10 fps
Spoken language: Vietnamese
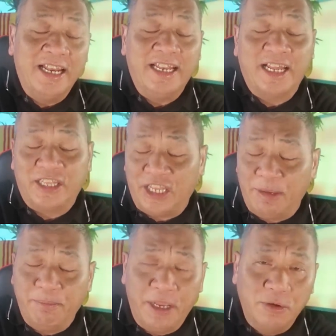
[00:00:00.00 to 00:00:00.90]
là
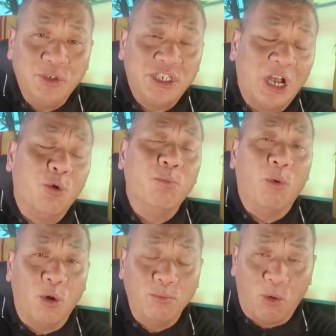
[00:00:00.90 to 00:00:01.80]
tìm hiểu sâu
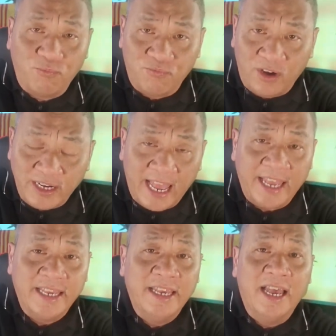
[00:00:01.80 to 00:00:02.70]
mỗi một vấn
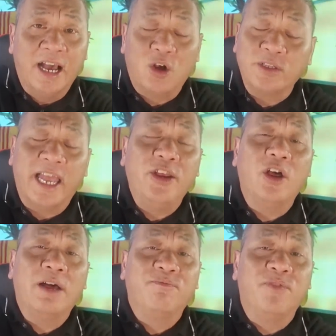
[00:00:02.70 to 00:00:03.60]
đề. Có thể đó
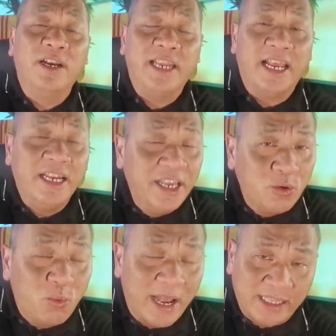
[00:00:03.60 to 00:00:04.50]
là vấn đề liên
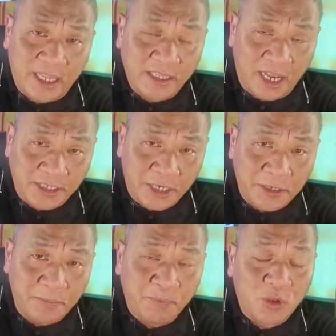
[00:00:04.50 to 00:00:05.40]
quan tới thời sự,
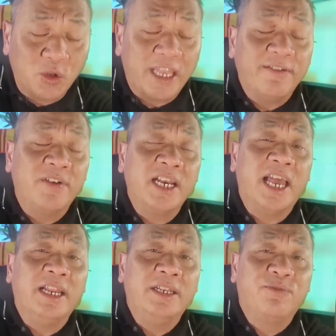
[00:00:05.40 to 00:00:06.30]
có thể vấn
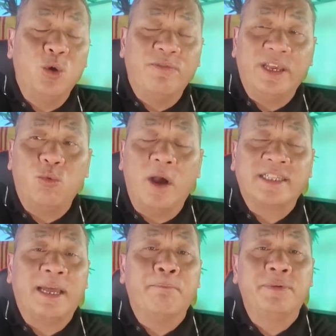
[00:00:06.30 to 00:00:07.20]
đề quý vị quan
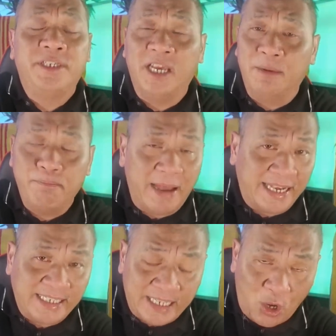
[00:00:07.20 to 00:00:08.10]
tâm trên
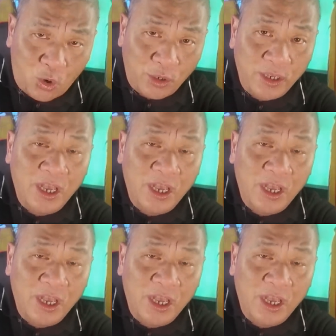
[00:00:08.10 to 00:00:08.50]
mạng xã hội